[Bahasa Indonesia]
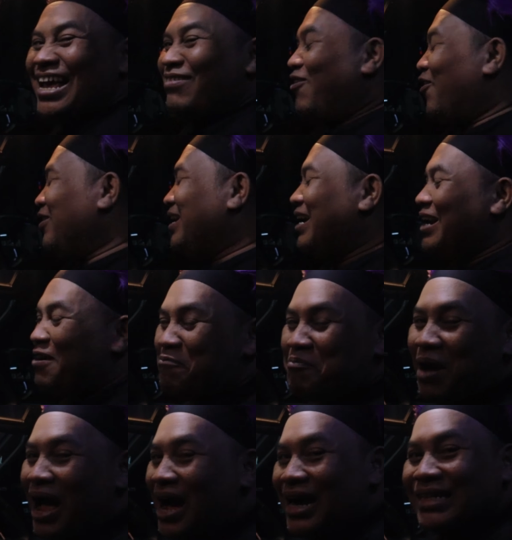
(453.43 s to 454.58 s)
Pokoknya enak
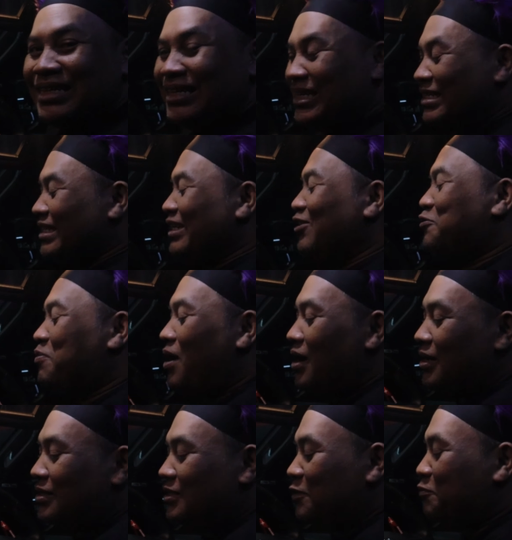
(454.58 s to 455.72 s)
banget ini serius
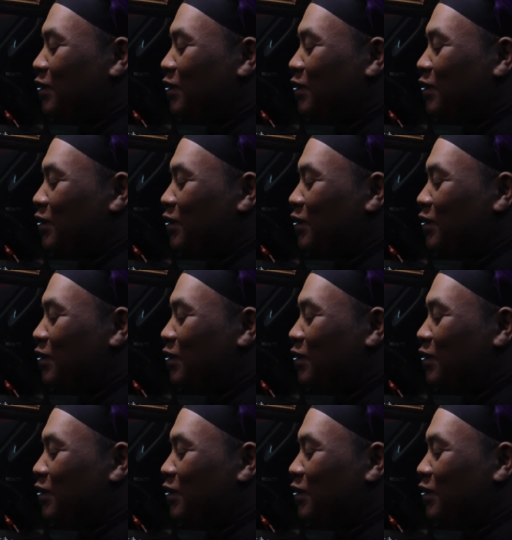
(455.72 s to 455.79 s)
banget.